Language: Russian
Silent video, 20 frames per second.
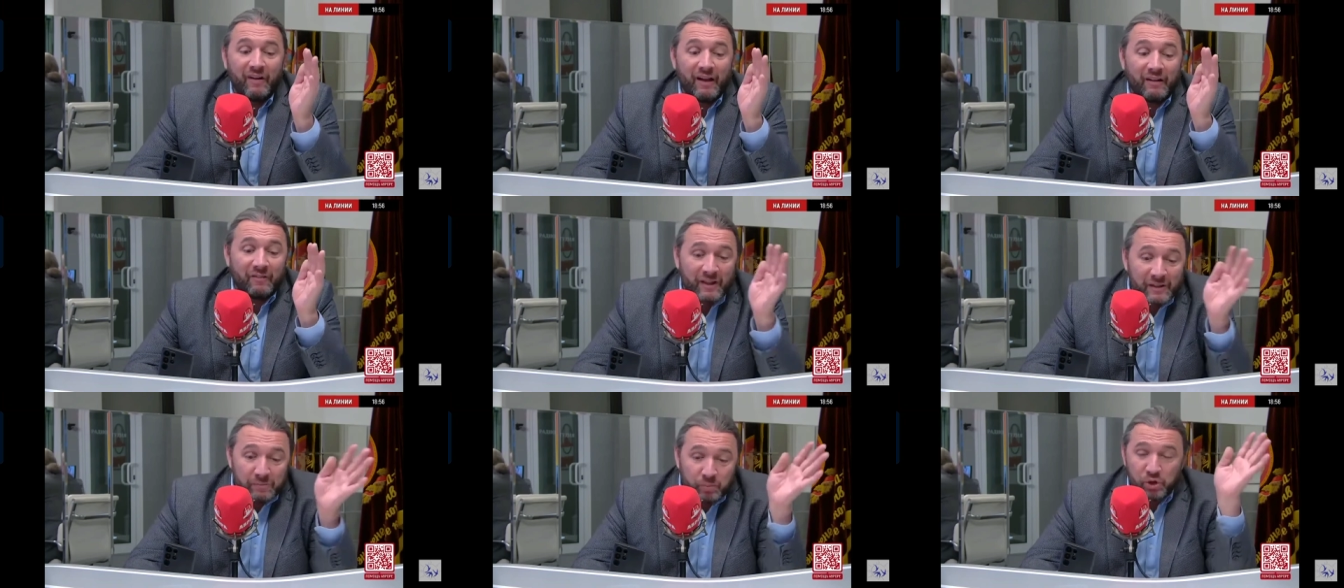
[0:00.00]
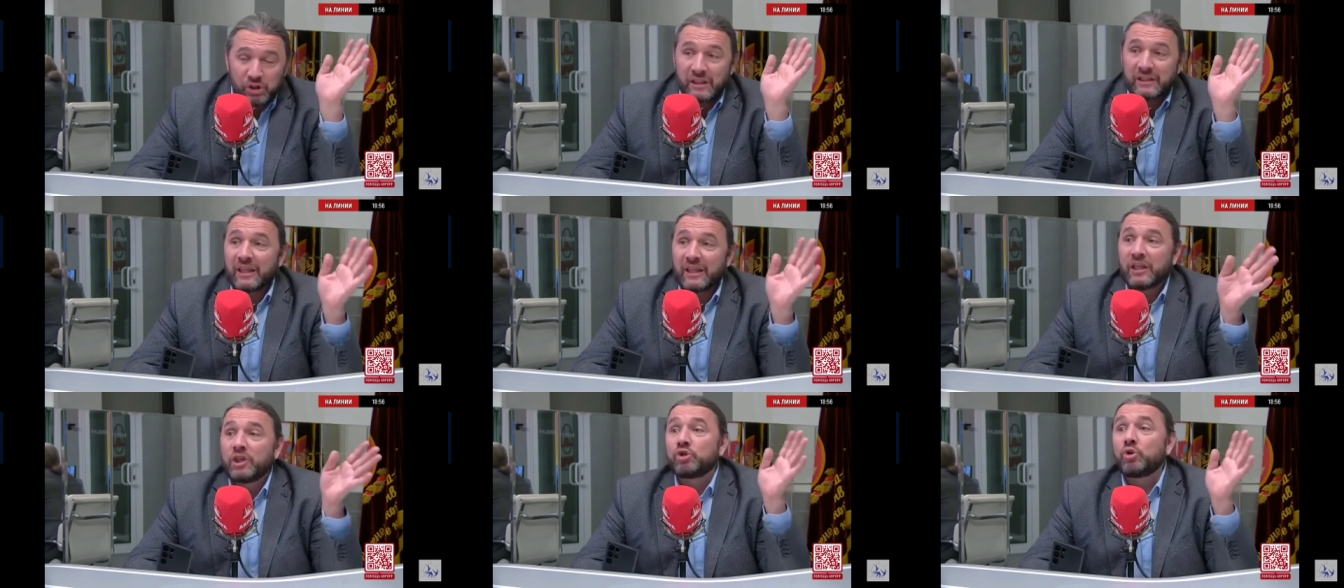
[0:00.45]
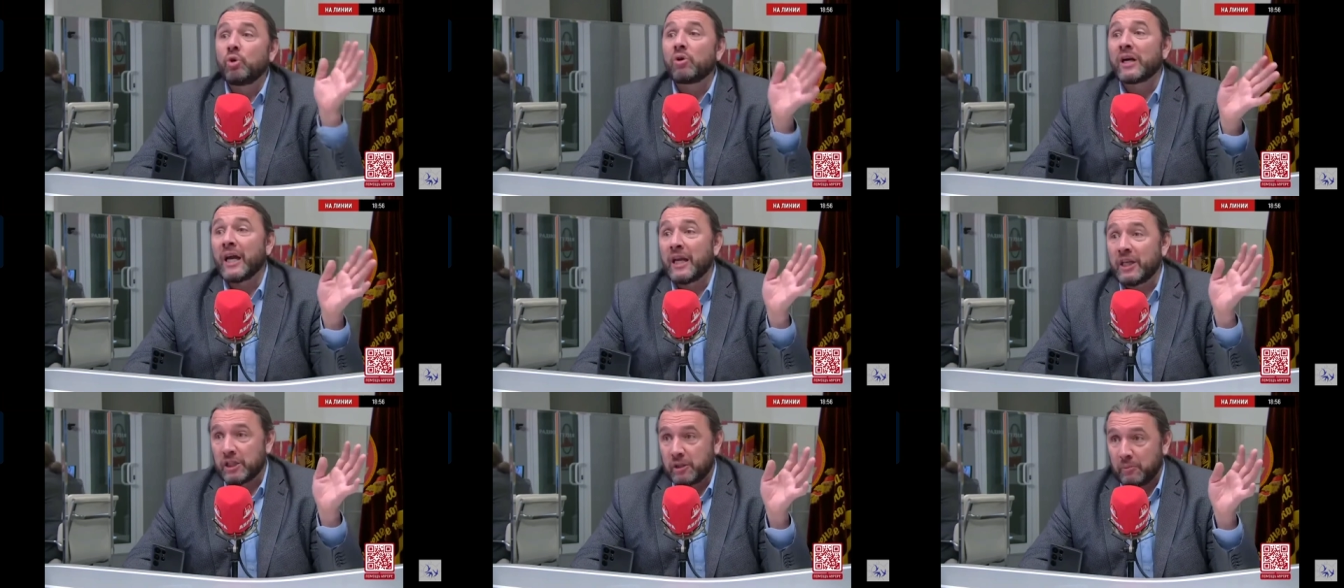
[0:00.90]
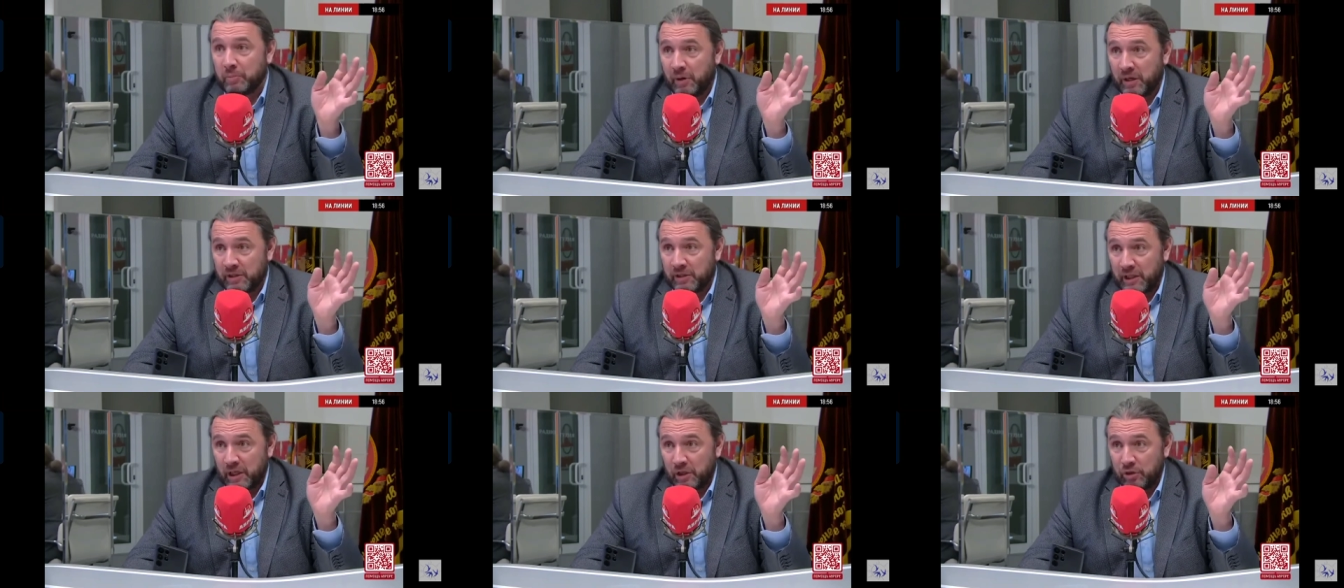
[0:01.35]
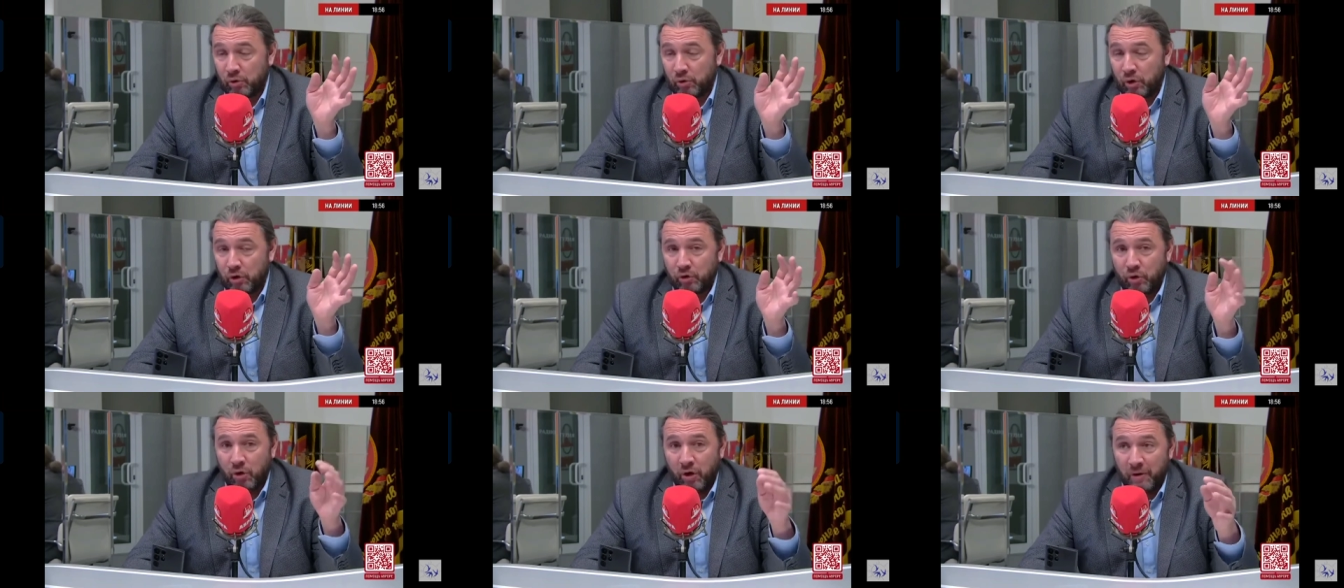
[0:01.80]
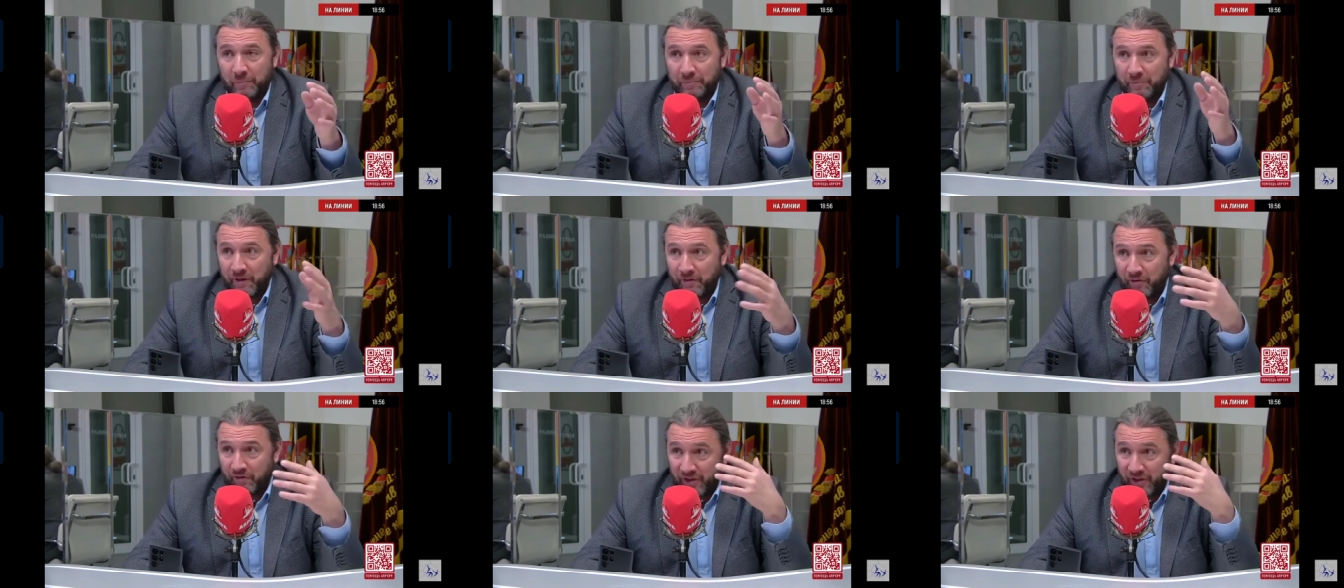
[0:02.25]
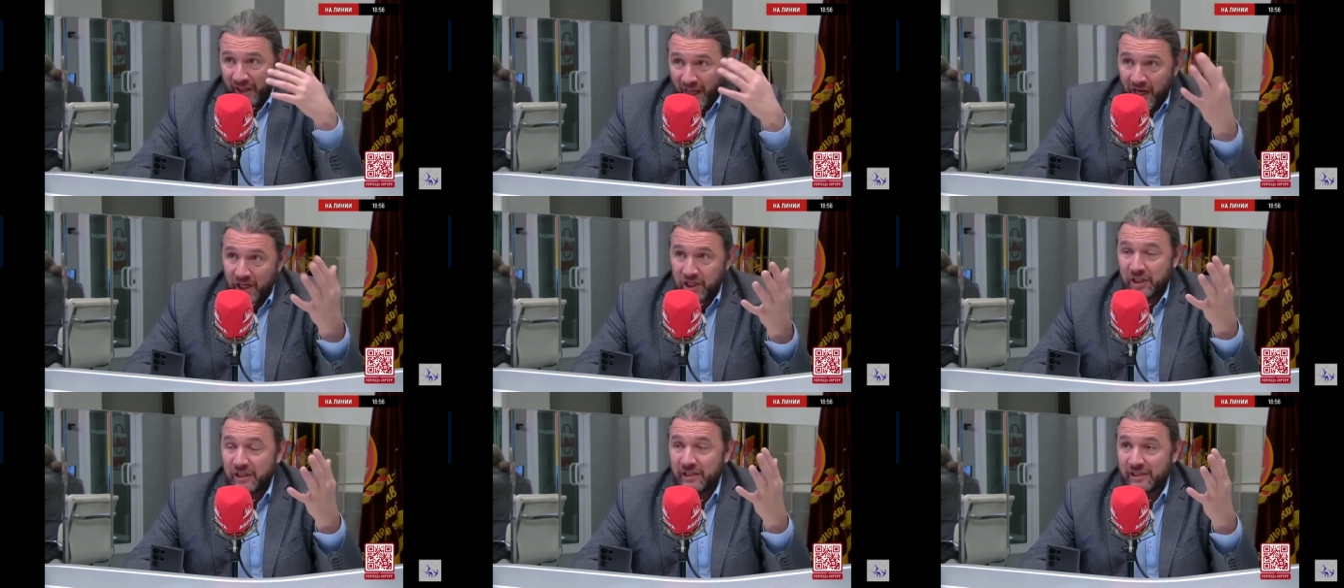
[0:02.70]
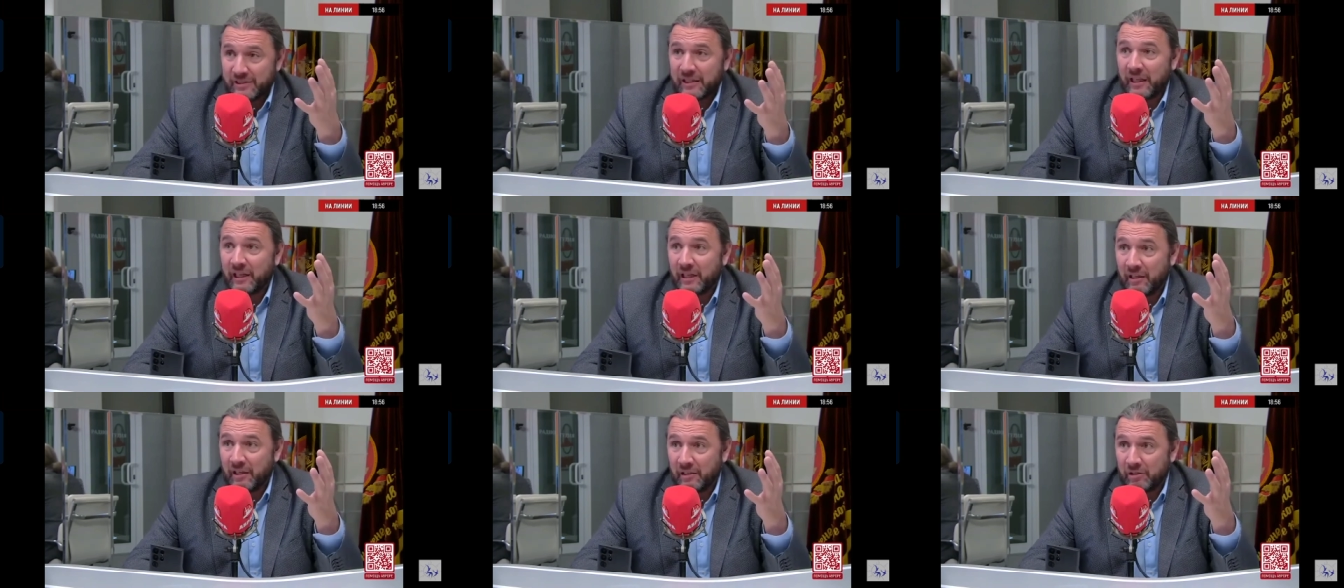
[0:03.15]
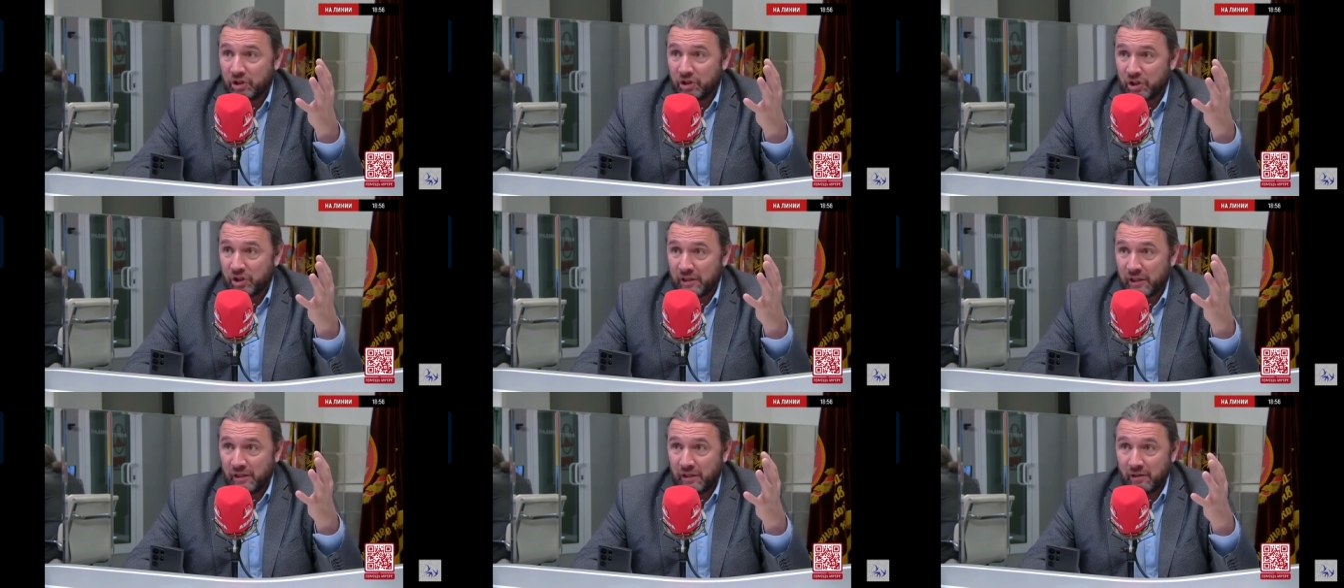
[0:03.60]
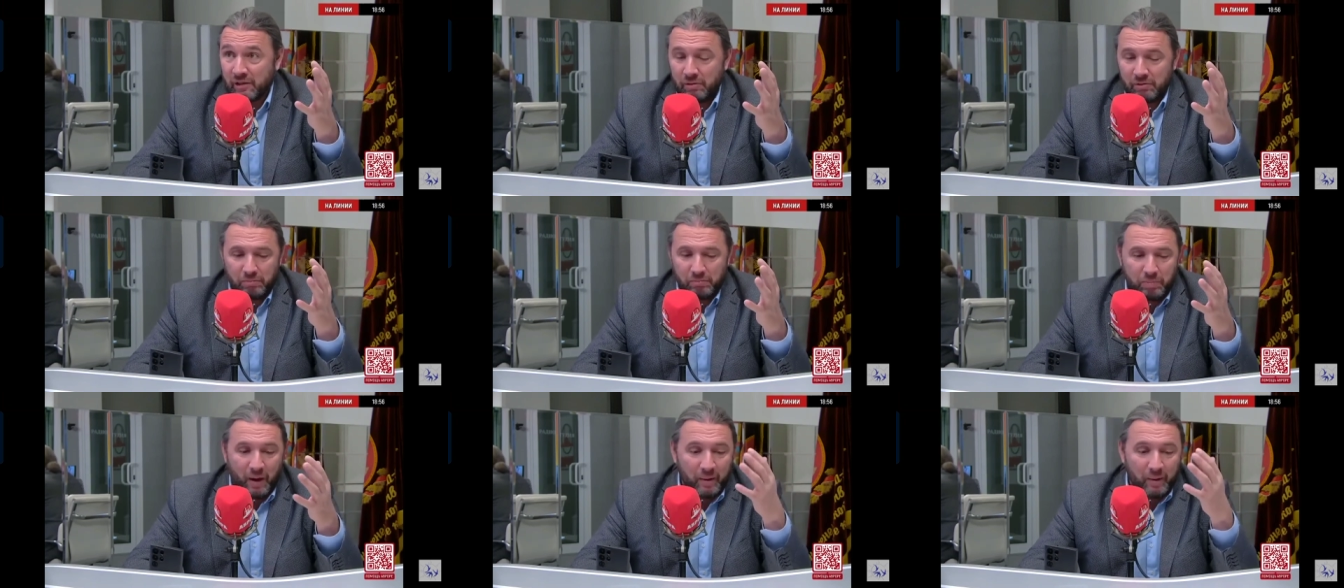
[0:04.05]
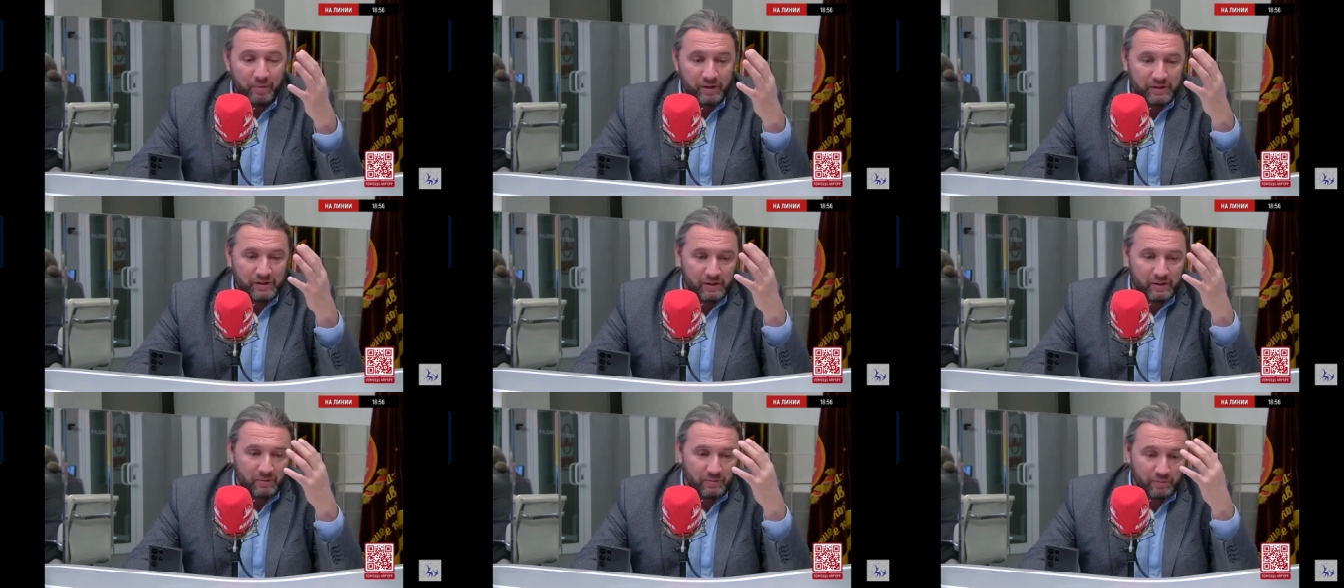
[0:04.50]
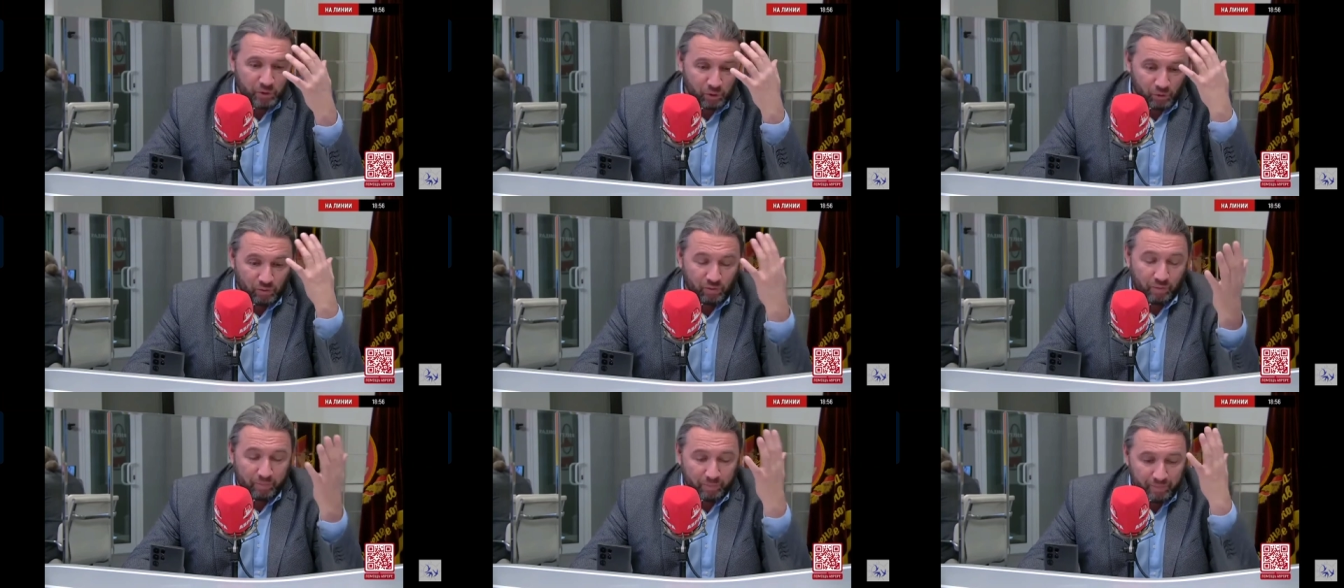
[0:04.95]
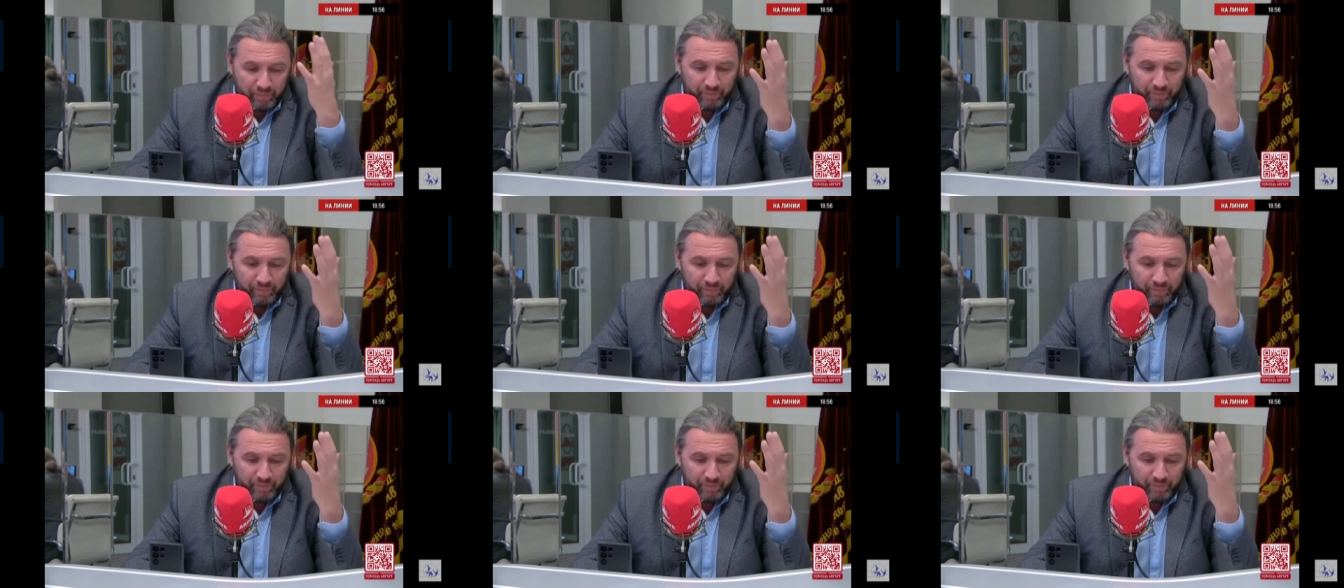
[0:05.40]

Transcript: Возможно, это еще раньше произошло, но в нашей исторической памяти, ну,